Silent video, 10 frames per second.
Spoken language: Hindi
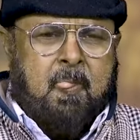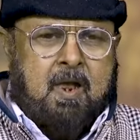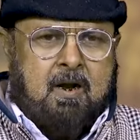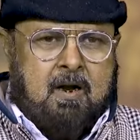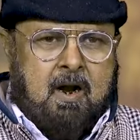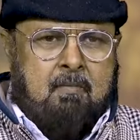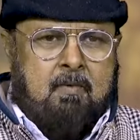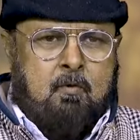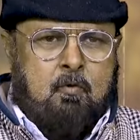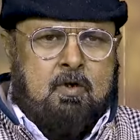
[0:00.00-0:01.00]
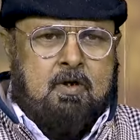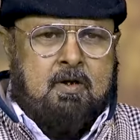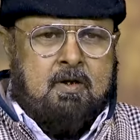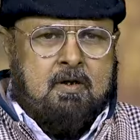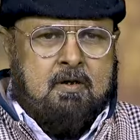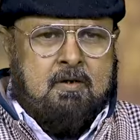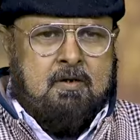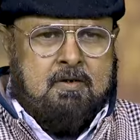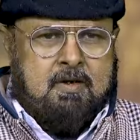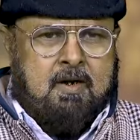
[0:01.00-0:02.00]
ड्रामे होते थे
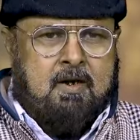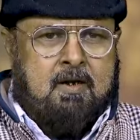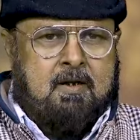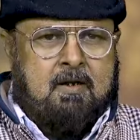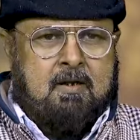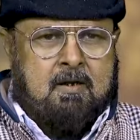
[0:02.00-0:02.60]
संगीत